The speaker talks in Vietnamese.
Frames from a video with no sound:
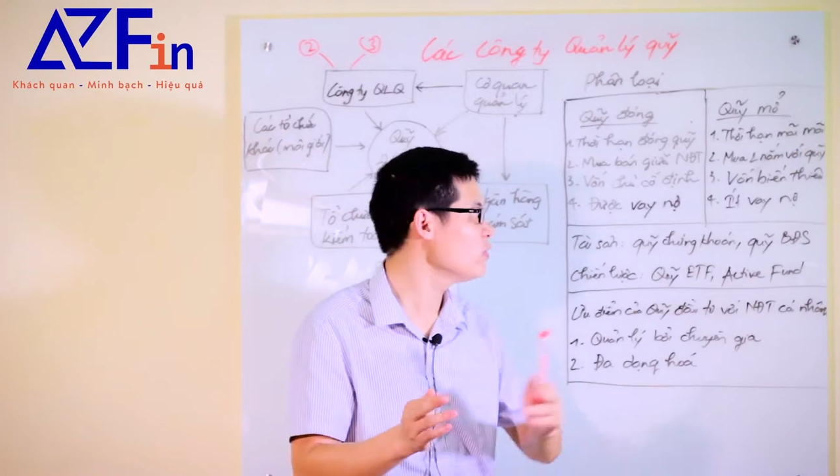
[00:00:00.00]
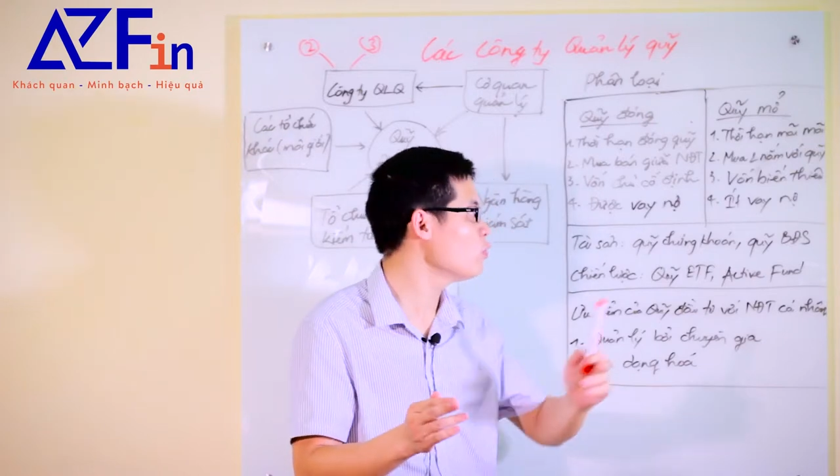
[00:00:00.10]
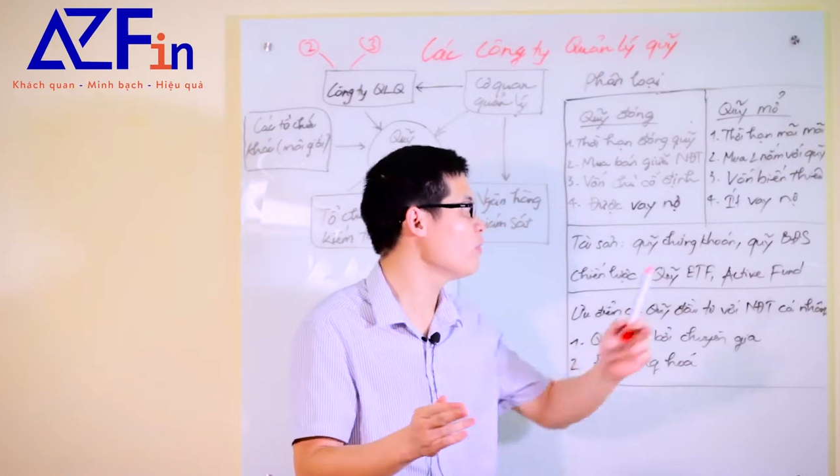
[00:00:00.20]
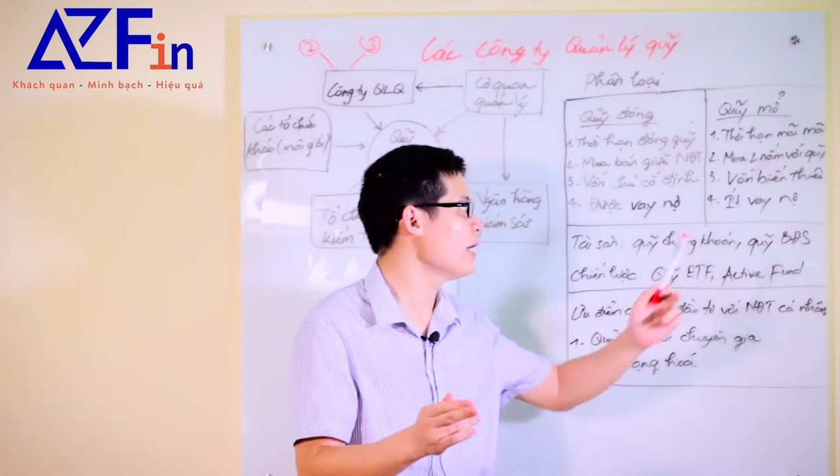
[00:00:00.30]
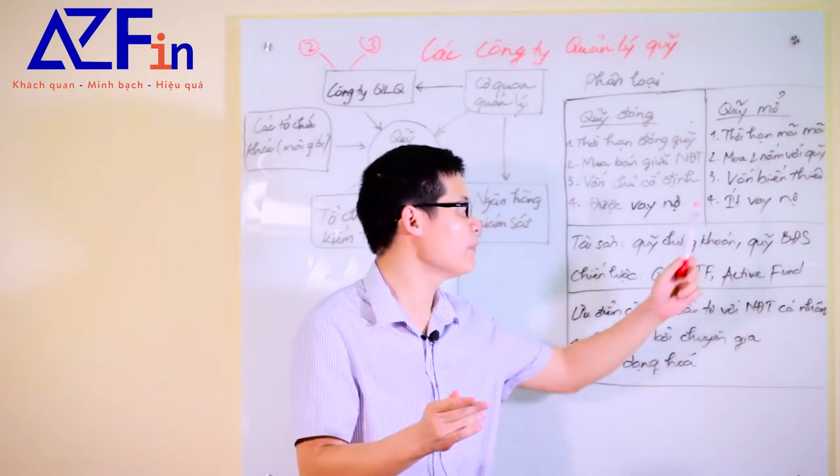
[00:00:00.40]
ví
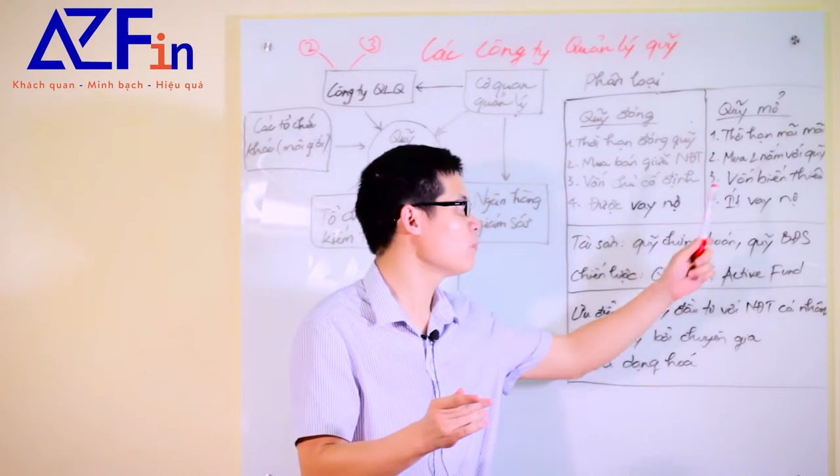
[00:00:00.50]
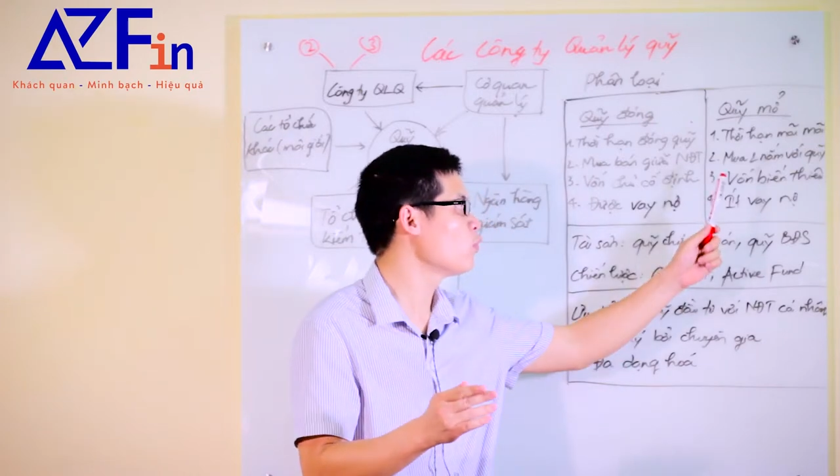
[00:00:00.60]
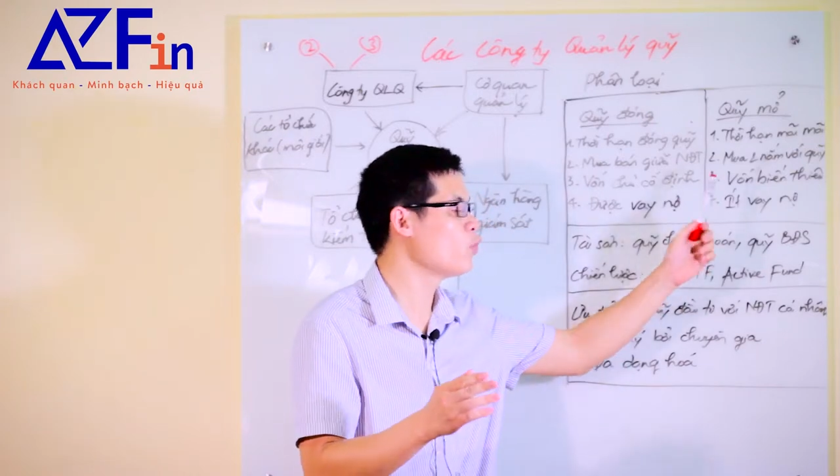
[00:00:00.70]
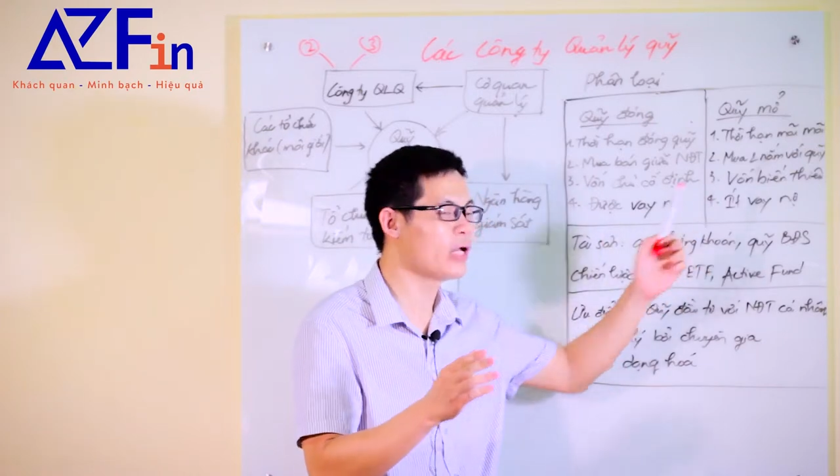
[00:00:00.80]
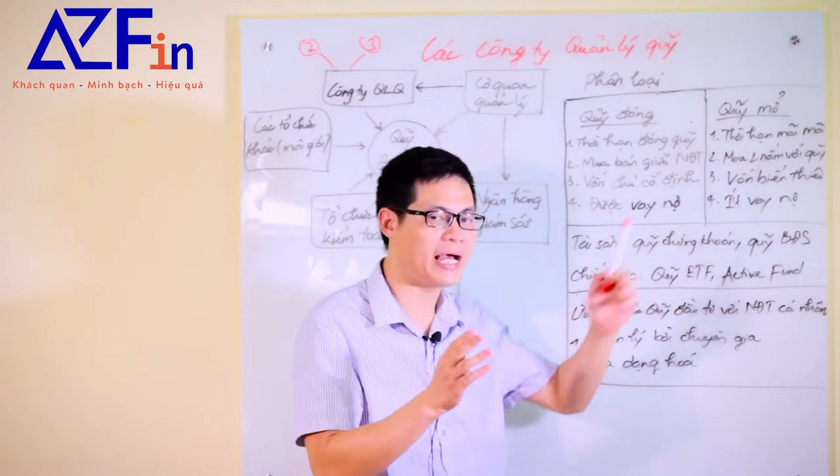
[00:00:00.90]
dụ vậy,
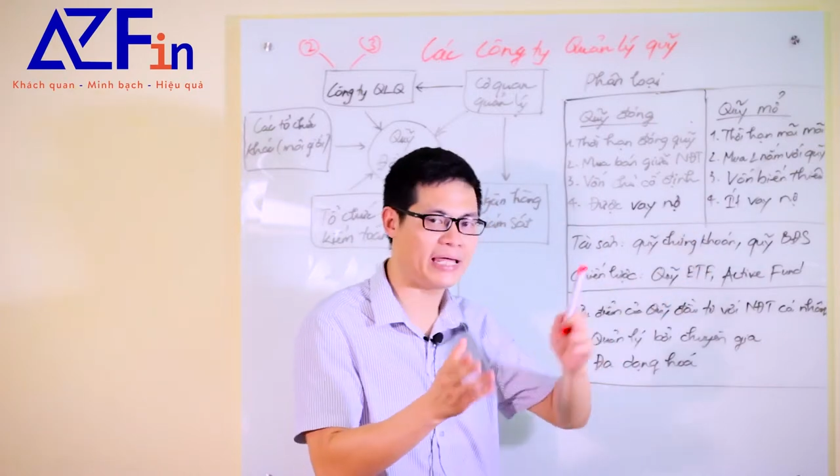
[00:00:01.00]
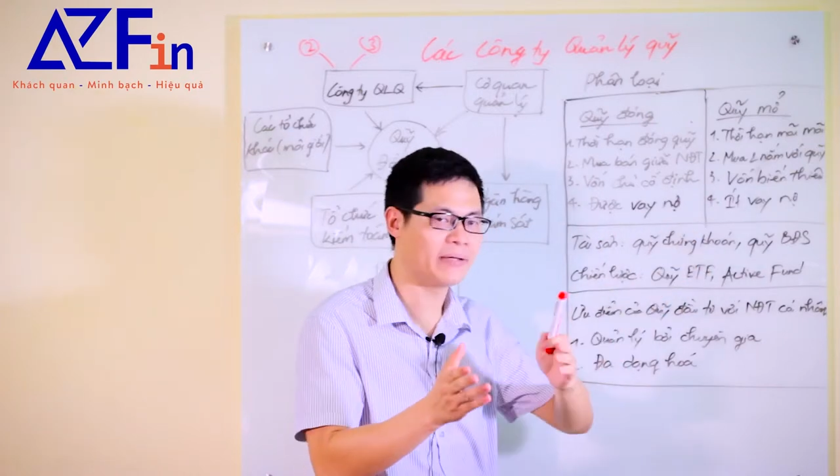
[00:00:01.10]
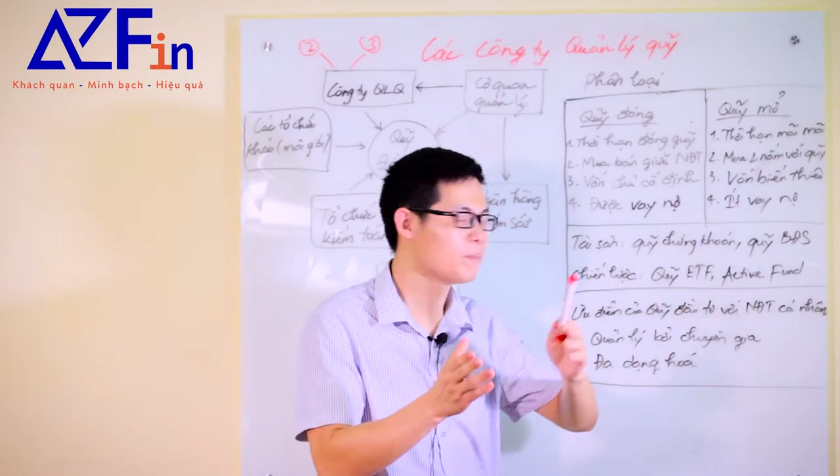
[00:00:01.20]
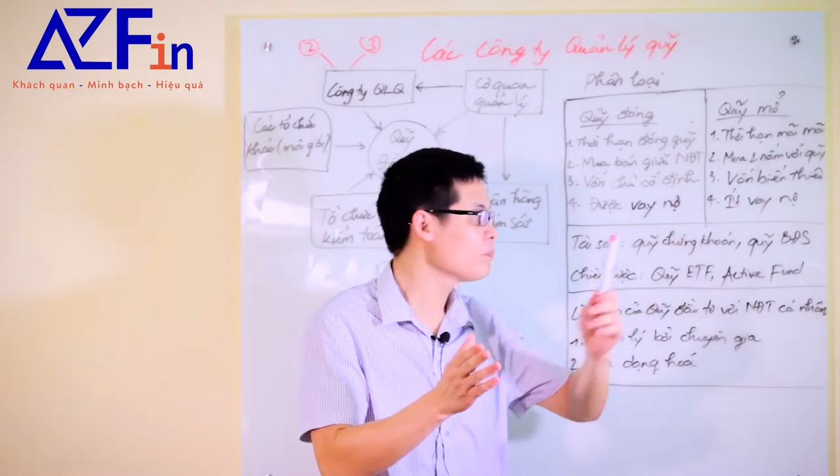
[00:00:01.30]
cuối ngày.